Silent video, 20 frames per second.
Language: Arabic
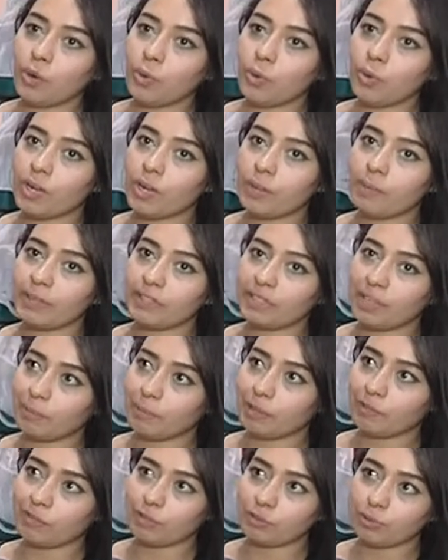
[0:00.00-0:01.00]

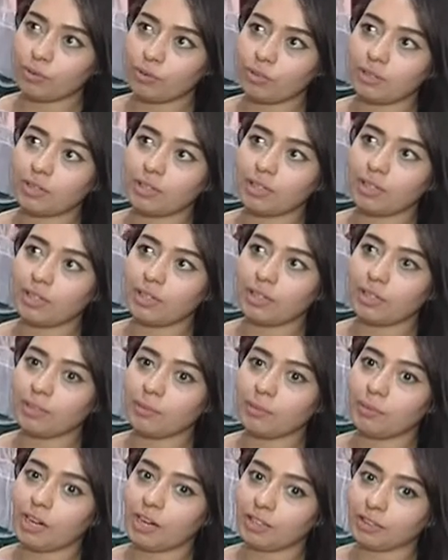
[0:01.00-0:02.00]
وبرنامج في النور
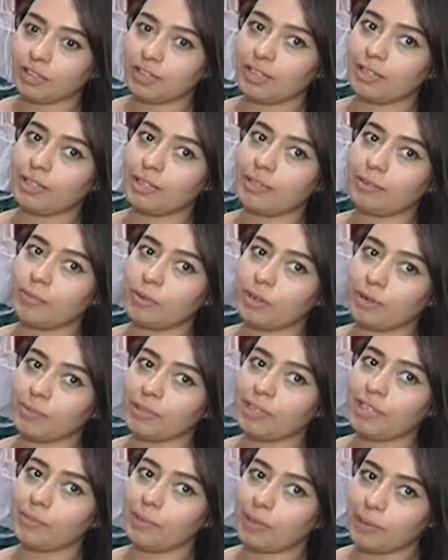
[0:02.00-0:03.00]
آه، من اكتر
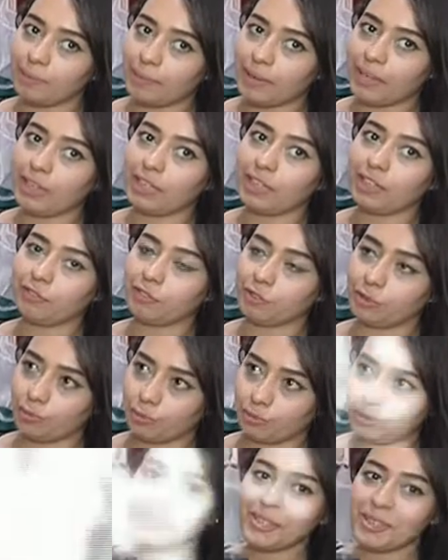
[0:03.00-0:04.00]
البرامج اللي بحبها اللي هي في
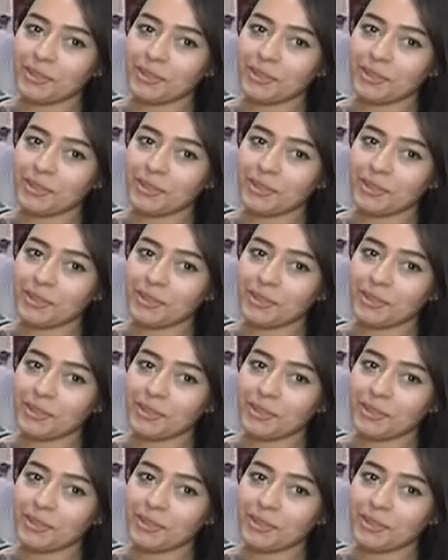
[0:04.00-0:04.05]
النور